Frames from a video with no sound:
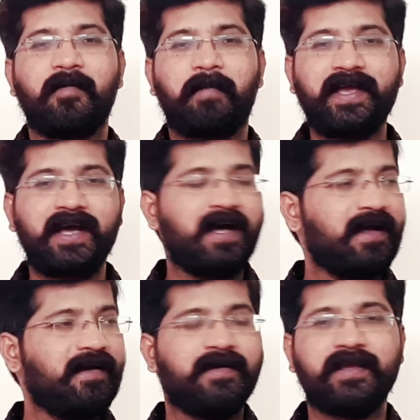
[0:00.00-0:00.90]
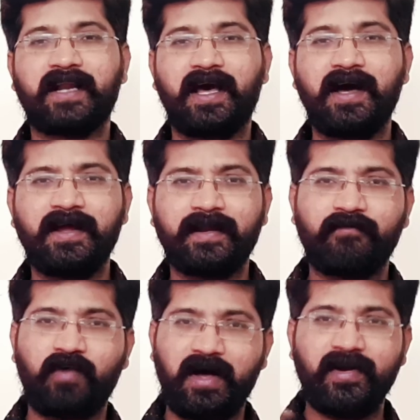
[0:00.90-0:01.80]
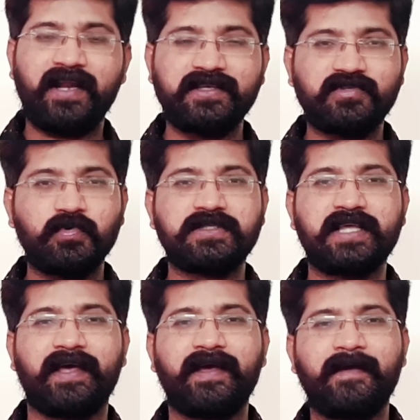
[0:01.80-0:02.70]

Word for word: పైగా ఇక్కడ ఓవరాల్కి చూస్తే